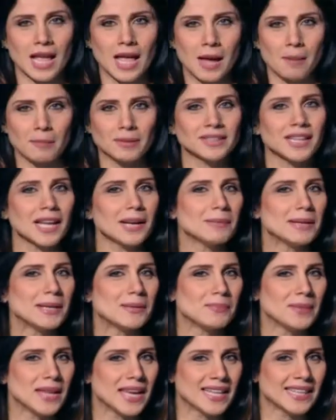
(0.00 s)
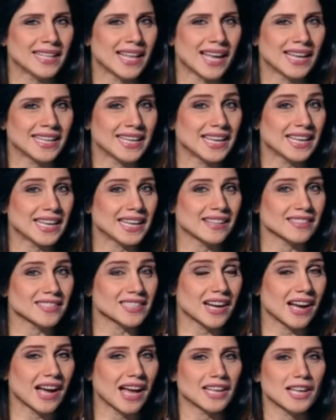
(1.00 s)
منضل بلبنان نلقي
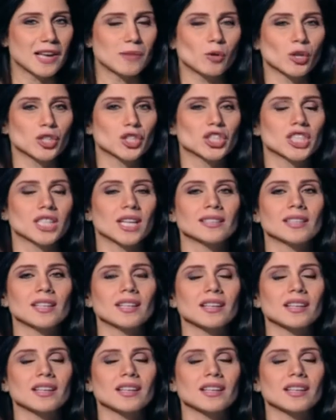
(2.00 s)
نظرة على المؤشرات